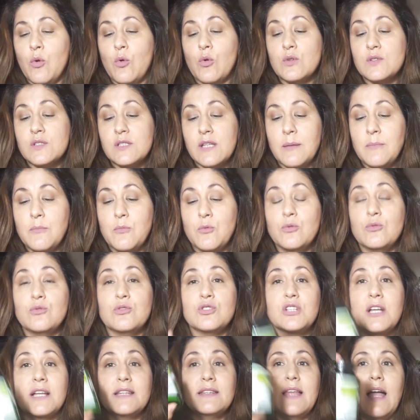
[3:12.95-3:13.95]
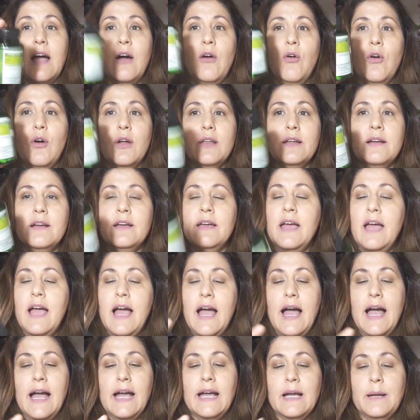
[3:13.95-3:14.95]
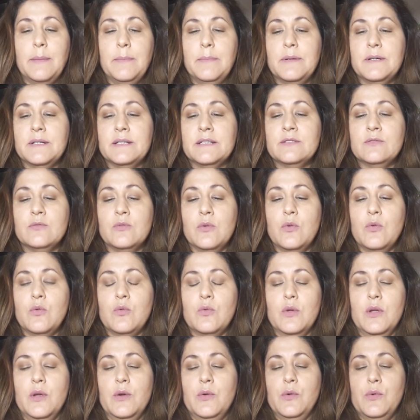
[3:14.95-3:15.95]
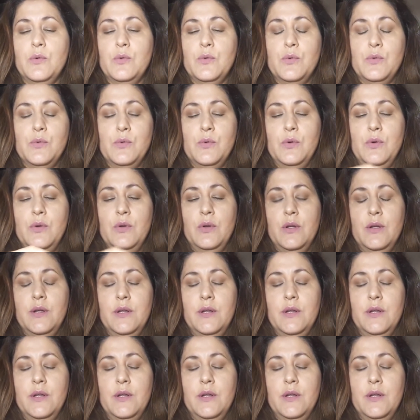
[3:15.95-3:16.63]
Eu gostei muito, já tá, olha, acabando. Eu, eu,